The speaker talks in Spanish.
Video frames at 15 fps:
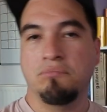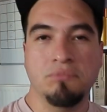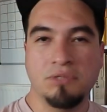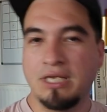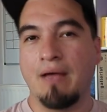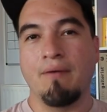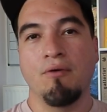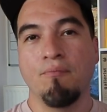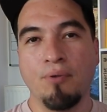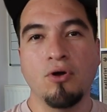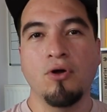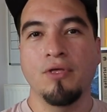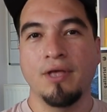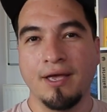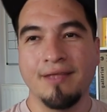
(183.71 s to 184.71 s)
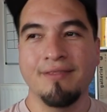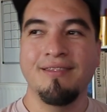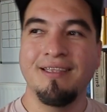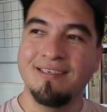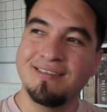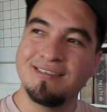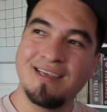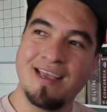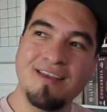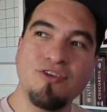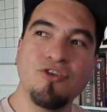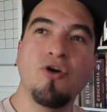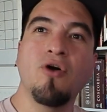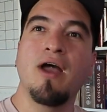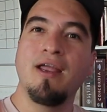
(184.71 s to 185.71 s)
se habla un poco de
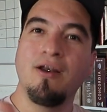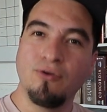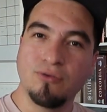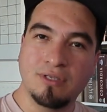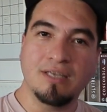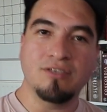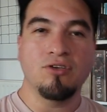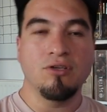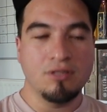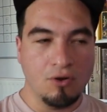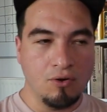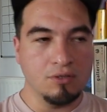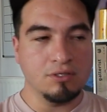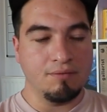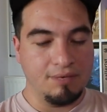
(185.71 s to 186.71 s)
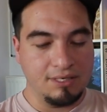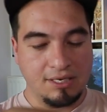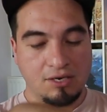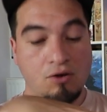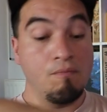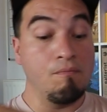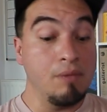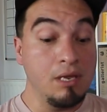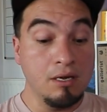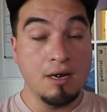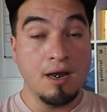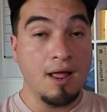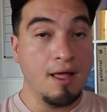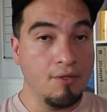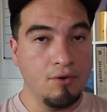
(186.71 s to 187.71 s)
diseño e ilustración de juegos de mesa
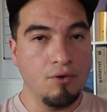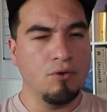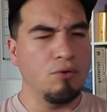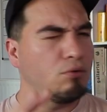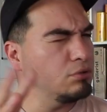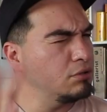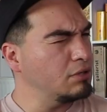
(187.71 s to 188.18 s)
combinado